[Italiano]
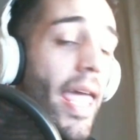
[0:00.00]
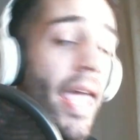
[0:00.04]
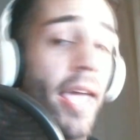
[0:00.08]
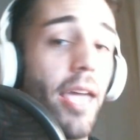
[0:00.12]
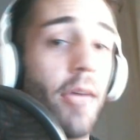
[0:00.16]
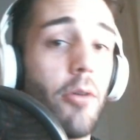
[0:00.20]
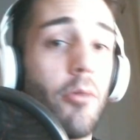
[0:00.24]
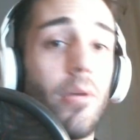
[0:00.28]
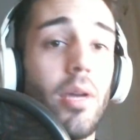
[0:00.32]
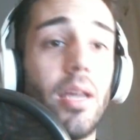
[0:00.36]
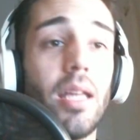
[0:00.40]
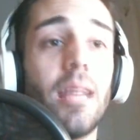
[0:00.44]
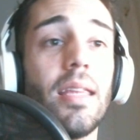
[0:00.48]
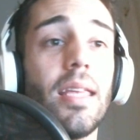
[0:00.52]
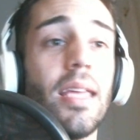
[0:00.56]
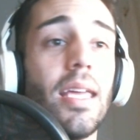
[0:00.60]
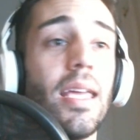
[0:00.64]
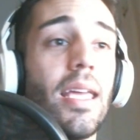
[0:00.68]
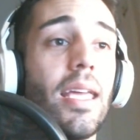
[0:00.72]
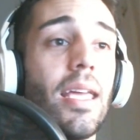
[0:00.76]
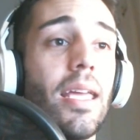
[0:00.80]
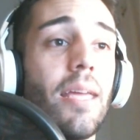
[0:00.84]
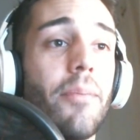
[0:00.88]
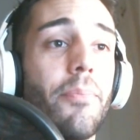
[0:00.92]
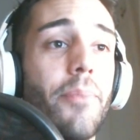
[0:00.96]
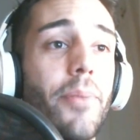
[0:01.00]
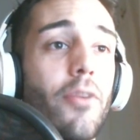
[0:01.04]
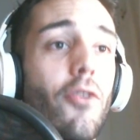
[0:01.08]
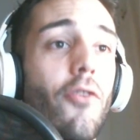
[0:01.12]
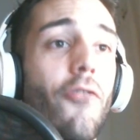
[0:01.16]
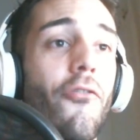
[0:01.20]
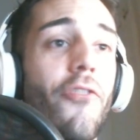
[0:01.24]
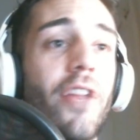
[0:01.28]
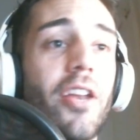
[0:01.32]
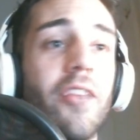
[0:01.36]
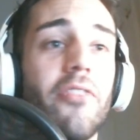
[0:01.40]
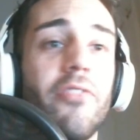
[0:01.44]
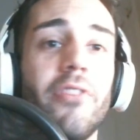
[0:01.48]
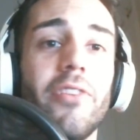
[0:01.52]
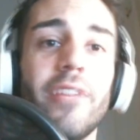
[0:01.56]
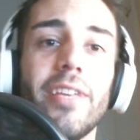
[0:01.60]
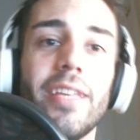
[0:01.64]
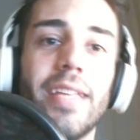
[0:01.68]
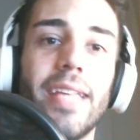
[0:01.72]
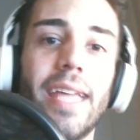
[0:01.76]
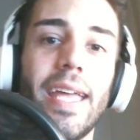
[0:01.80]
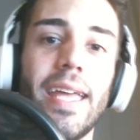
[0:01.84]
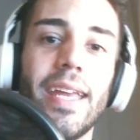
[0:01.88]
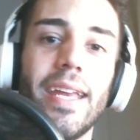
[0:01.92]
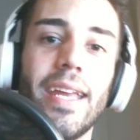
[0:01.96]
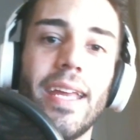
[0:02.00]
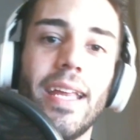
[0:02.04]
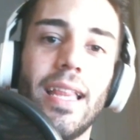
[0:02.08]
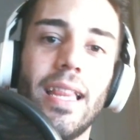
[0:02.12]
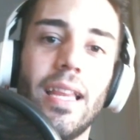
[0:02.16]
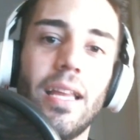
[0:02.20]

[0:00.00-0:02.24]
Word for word: E quindi per non farvi vedere